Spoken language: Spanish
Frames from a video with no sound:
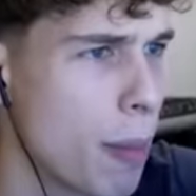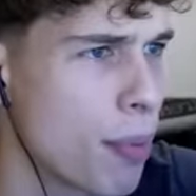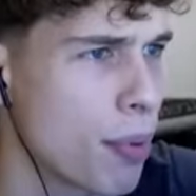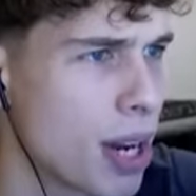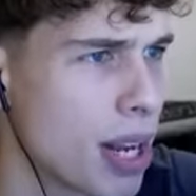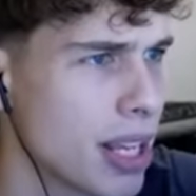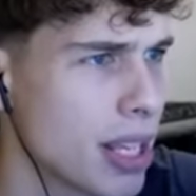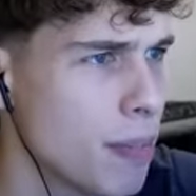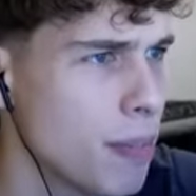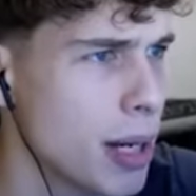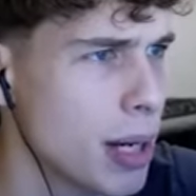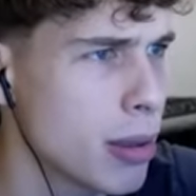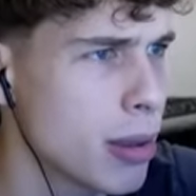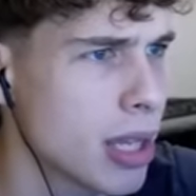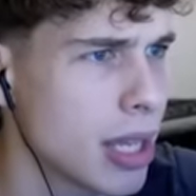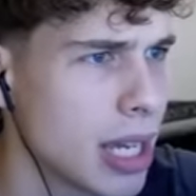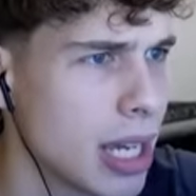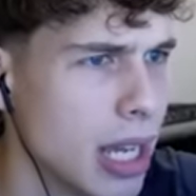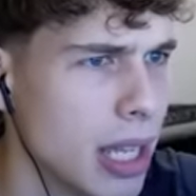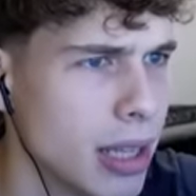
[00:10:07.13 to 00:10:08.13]
por allí
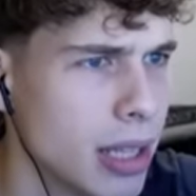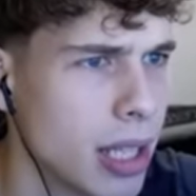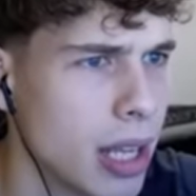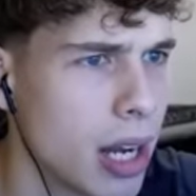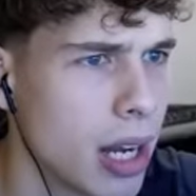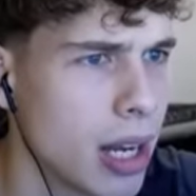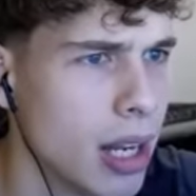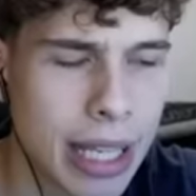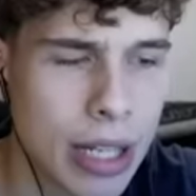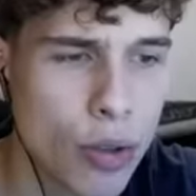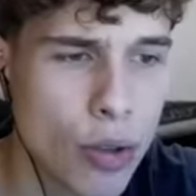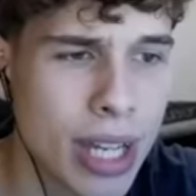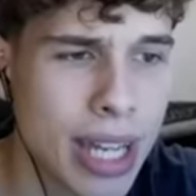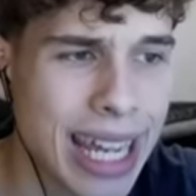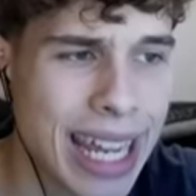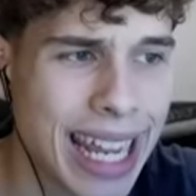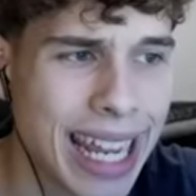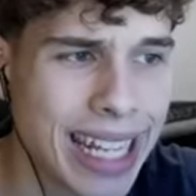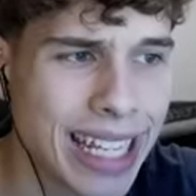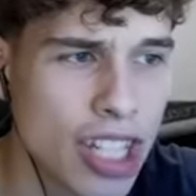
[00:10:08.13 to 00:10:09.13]
parece que hay tierra Creo
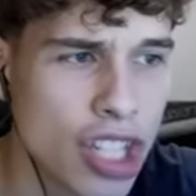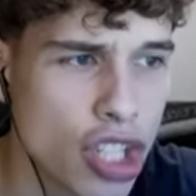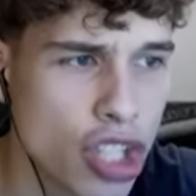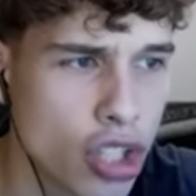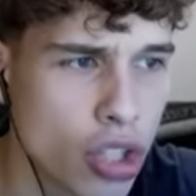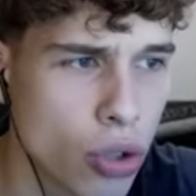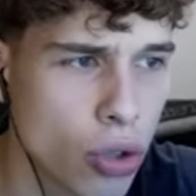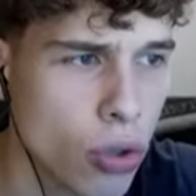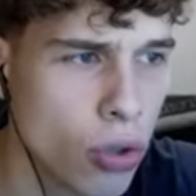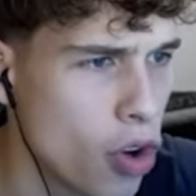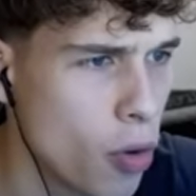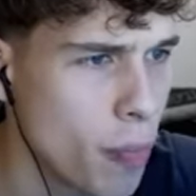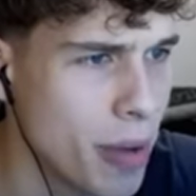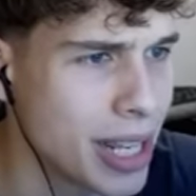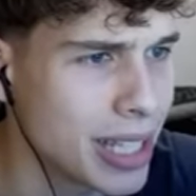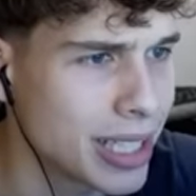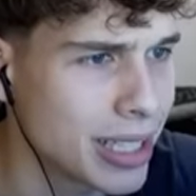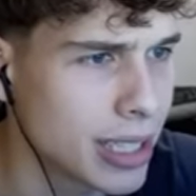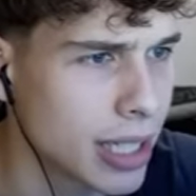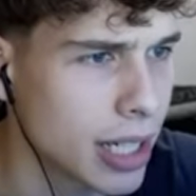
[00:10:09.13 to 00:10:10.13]
que esto no me
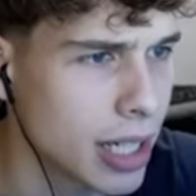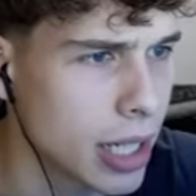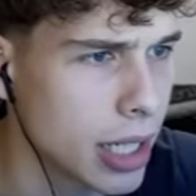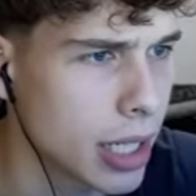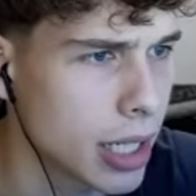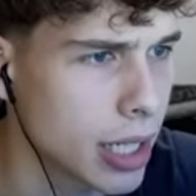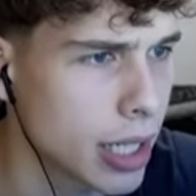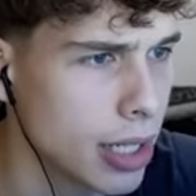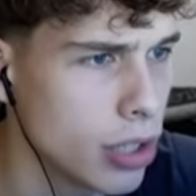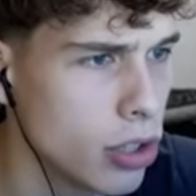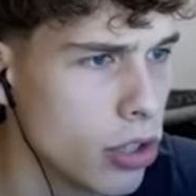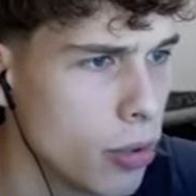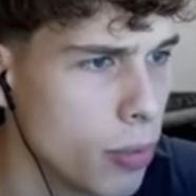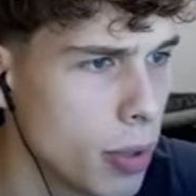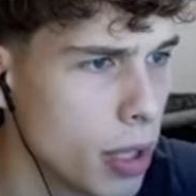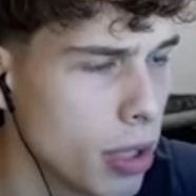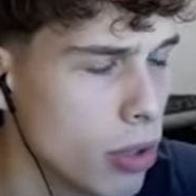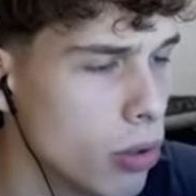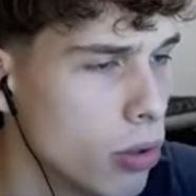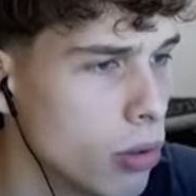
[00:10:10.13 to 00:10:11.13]
está cargando
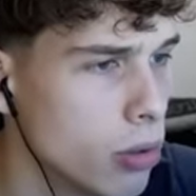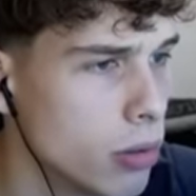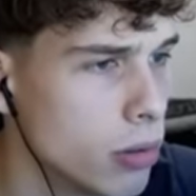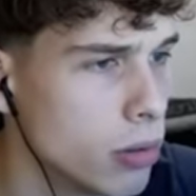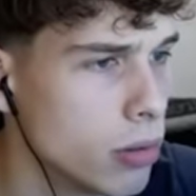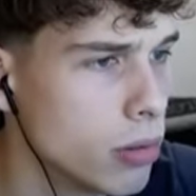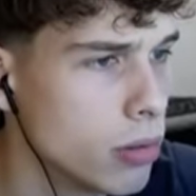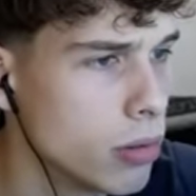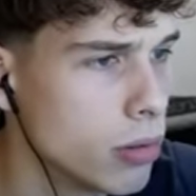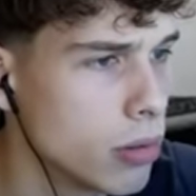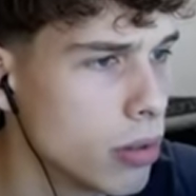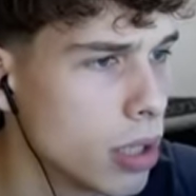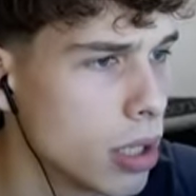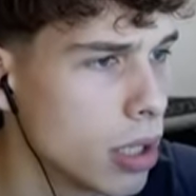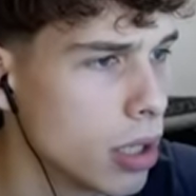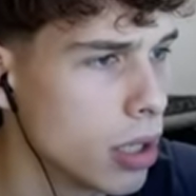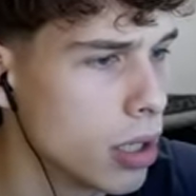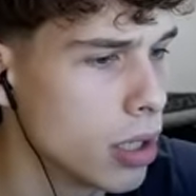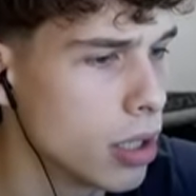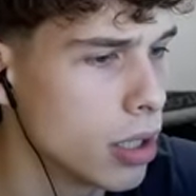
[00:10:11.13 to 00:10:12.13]
bien o oh,
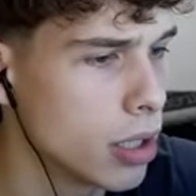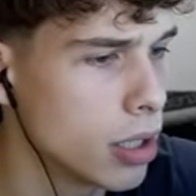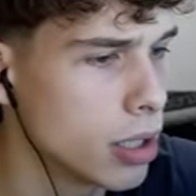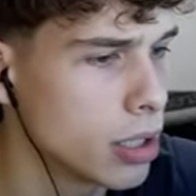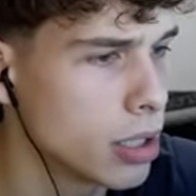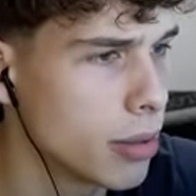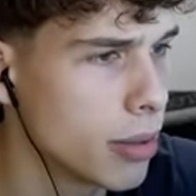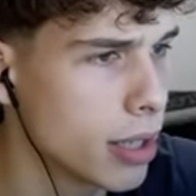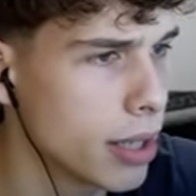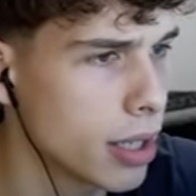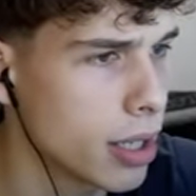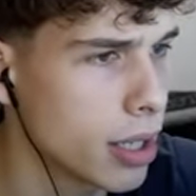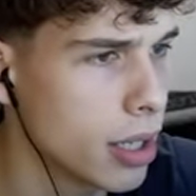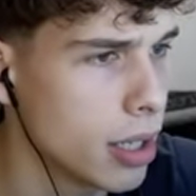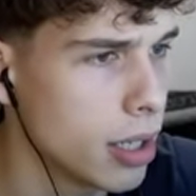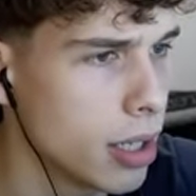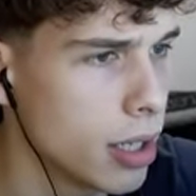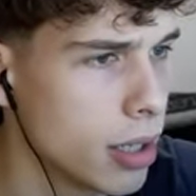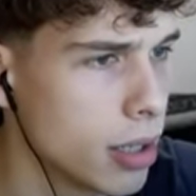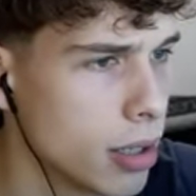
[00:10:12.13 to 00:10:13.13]
eh, es de verdad
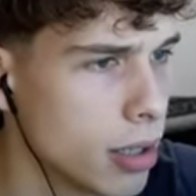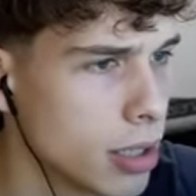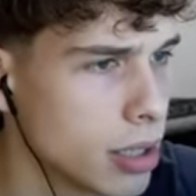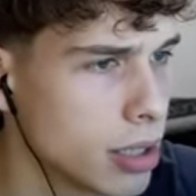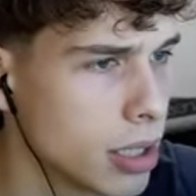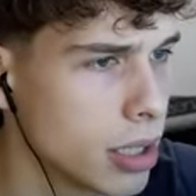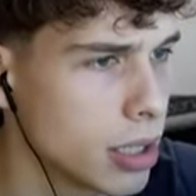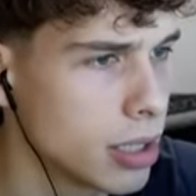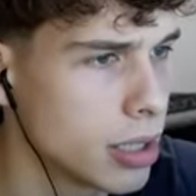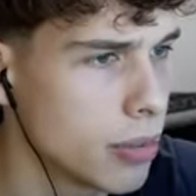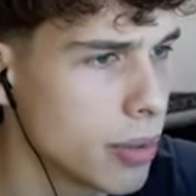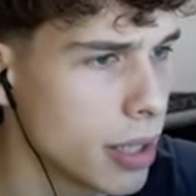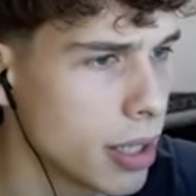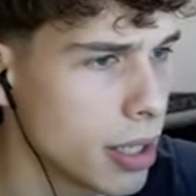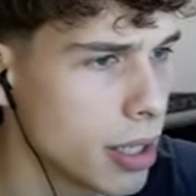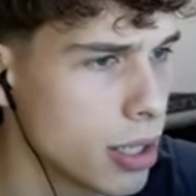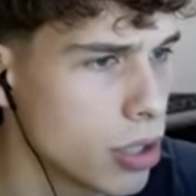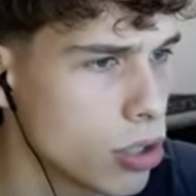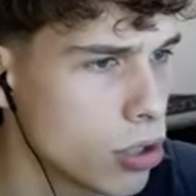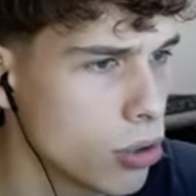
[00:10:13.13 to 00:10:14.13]
que... Es, de verdad
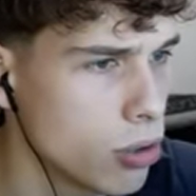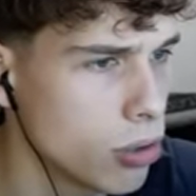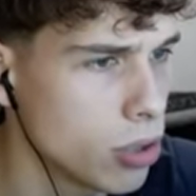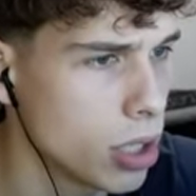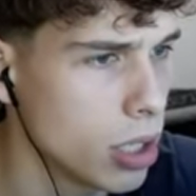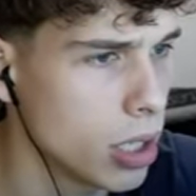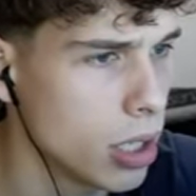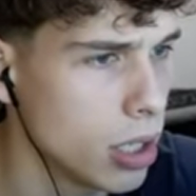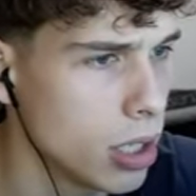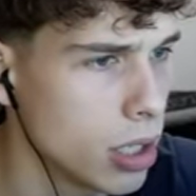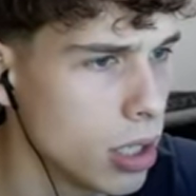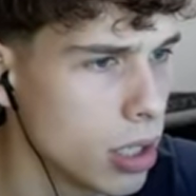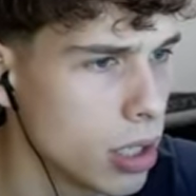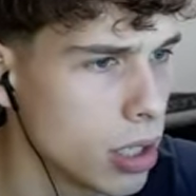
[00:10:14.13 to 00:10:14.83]
que esto no tiene